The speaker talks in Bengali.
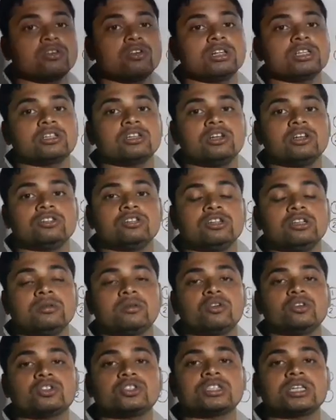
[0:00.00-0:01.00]
করেছিল যদি
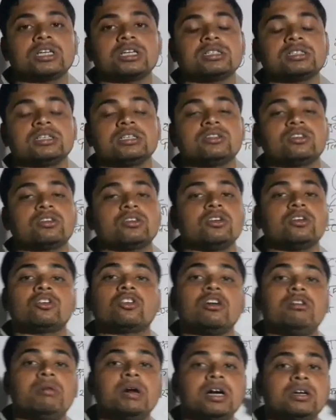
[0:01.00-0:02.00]
কোশ্চেন আসে তখন
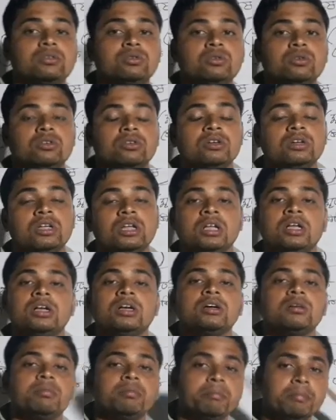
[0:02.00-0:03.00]
রবার্ট হুক
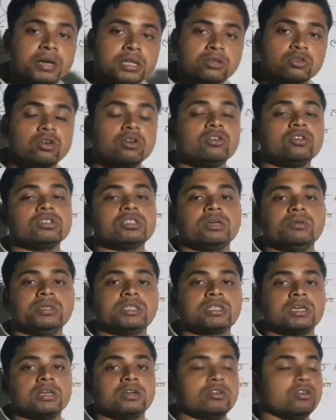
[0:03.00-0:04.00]
মৃত কোষ
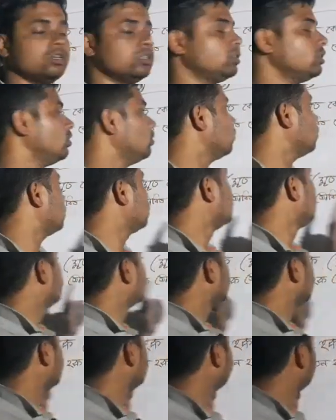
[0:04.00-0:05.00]
আবিষ্কার করেছিল
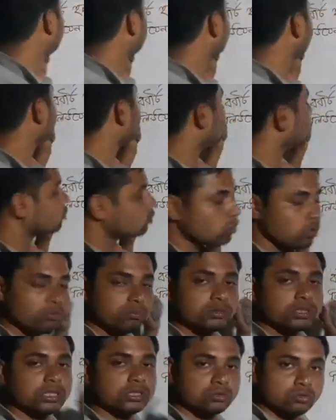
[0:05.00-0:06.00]
সেই জন্য প্রথম
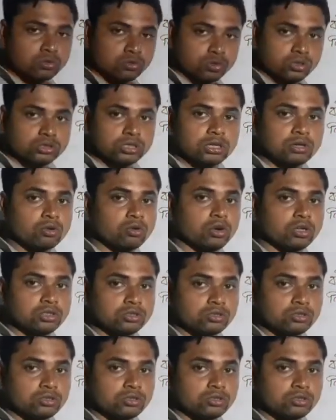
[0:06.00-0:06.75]
যেহেতু কোষের খোঁজ